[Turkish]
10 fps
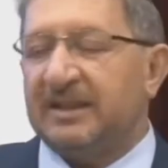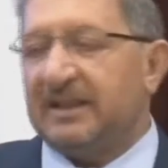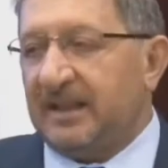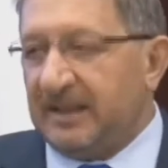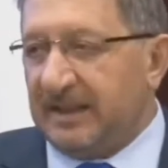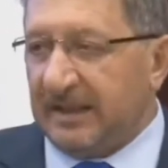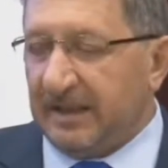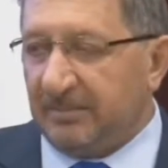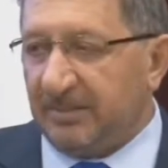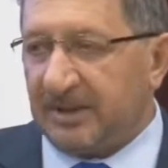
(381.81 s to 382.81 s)

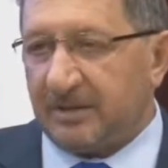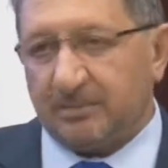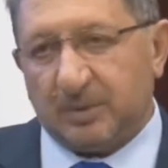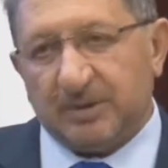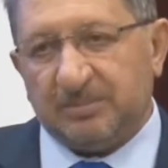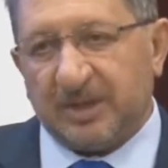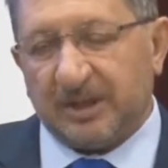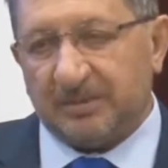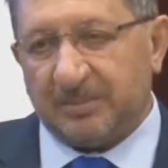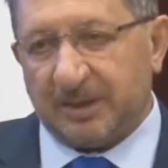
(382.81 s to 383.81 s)
engelleyebilmek için bu tip
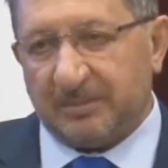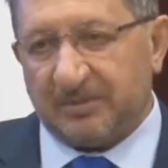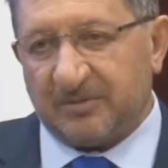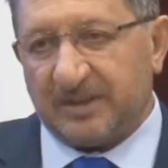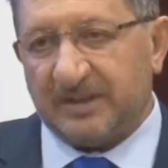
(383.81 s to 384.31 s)
çalışmalarımız var.